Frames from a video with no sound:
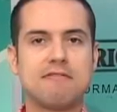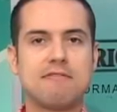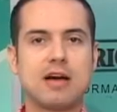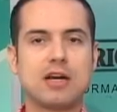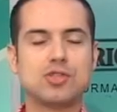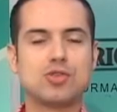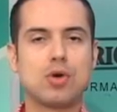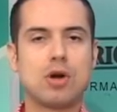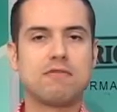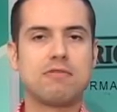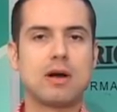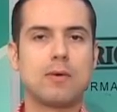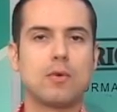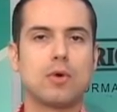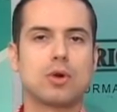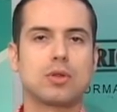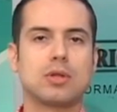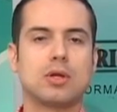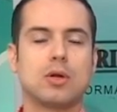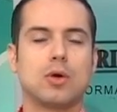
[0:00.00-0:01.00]
falló a
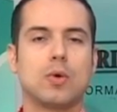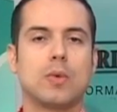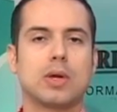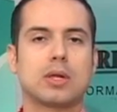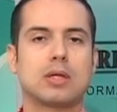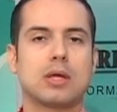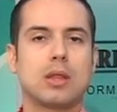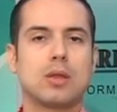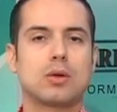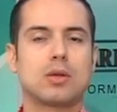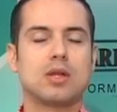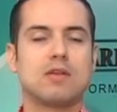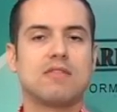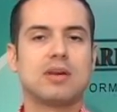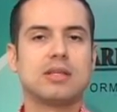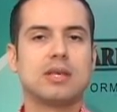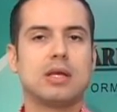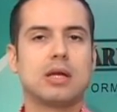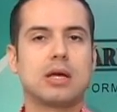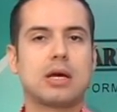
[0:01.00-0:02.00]
favor del gobernador del
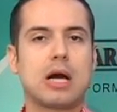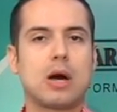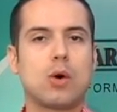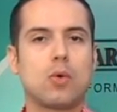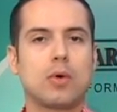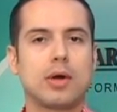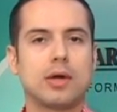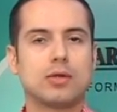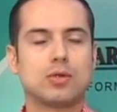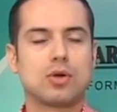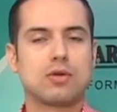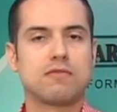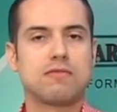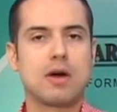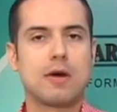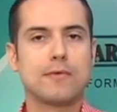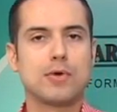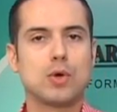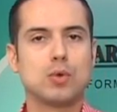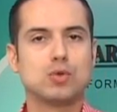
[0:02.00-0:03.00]
Valle del Cauca, Héctor
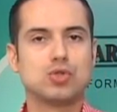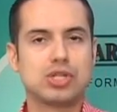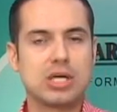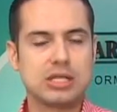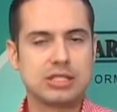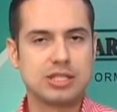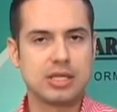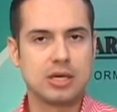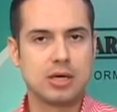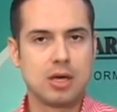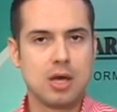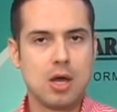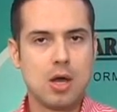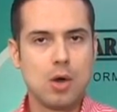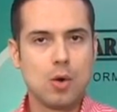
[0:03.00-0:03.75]
Fabio Useche,